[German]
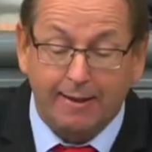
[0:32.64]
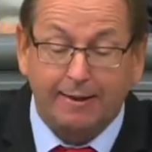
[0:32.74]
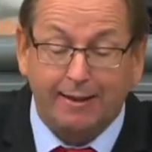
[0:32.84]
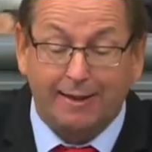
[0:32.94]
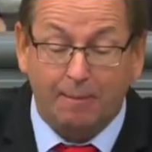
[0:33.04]

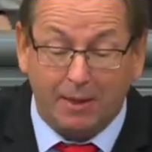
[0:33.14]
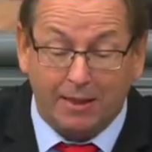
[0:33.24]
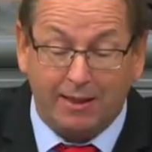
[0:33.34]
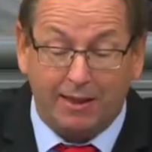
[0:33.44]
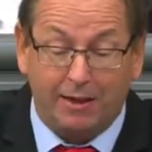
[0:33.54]
dass die
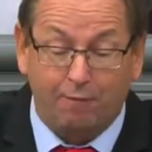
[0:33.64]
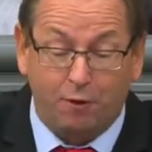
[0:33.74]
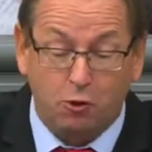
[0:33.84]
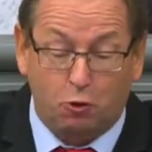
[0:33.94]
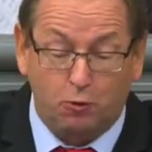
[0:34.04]
bisherigen
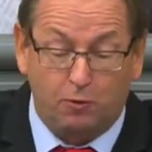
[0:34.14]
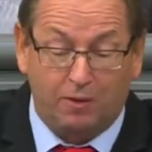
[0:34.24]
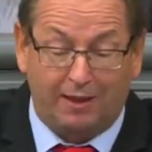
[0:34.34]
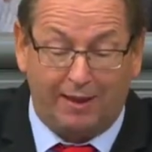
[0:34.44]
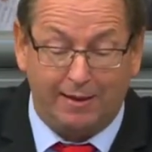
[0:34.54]

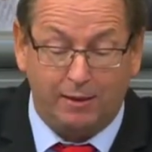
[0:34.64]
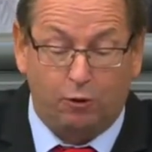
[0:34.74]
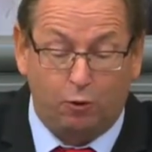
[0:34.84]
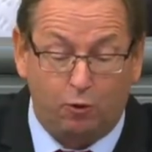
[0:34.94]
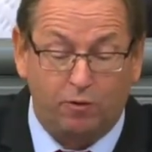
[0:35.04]
Verschonungsregeln
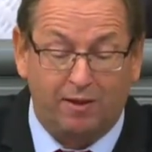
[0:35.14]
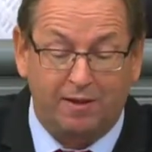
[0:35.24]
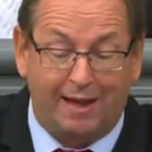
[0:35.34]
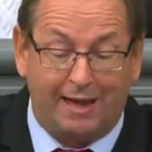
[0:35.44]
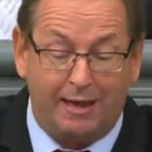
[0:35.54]
zugunsten
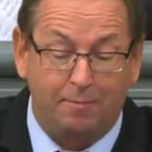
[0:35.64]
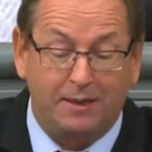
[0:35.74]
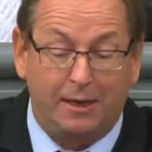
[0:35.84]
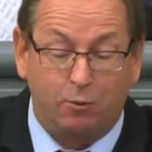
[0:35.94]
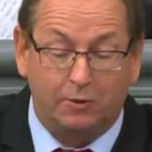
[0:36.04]
der
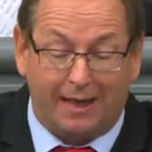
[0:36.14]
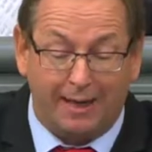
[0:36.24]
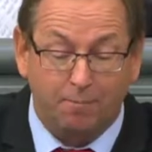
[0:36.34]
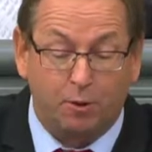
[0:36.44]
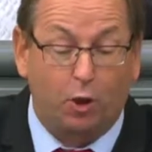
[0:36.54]
Erbinnen und
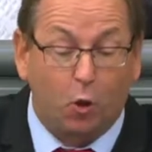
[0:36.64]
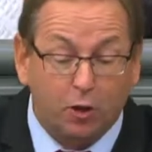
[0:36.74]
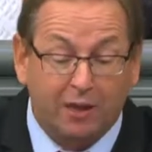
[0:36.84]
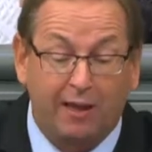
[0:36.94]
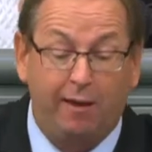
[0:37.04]
Erben
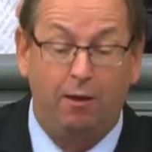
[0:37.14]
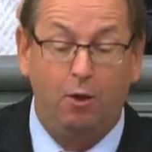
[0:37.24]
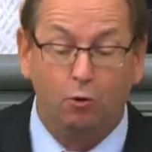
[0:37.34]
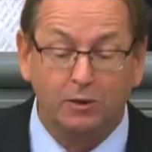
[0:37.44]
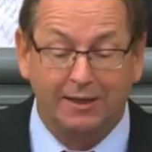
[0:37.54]
großer
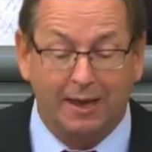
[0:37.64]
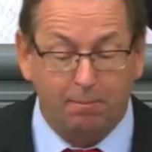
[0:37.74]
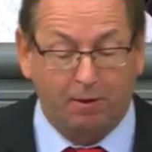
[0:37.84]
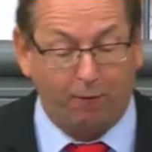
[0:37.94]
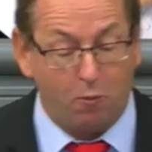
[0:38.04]

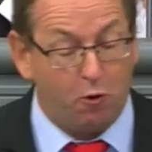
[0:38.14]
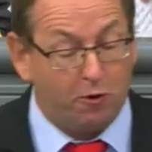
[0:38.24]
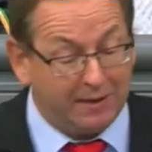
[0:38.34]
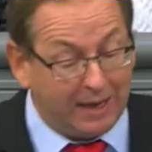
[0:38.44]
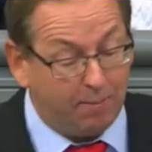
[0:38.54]

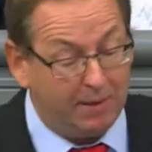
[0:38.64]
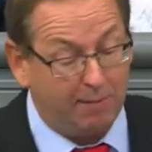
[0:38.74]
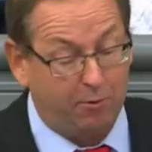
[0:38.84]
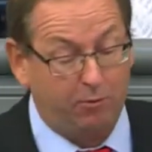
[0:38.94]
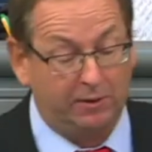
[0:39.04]
Unternehmensvermögen nicht mit
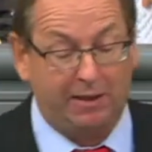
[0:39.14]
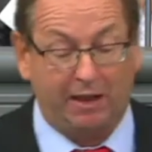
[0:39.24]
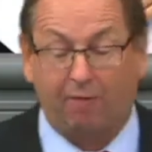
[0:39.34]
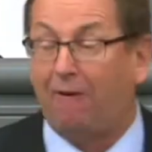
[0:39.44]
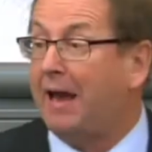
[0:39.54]
dem
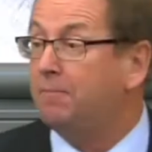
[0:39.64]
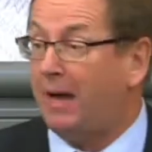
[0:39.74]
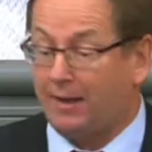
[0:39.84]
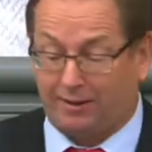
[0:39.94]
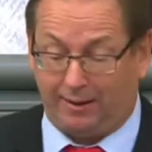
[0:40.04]
Grundgesetz
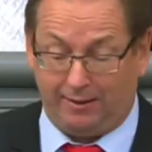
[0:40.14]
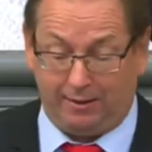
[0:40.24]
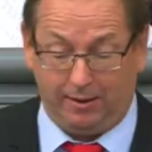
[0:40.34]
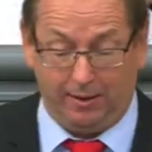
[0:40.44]
vereinbart sind.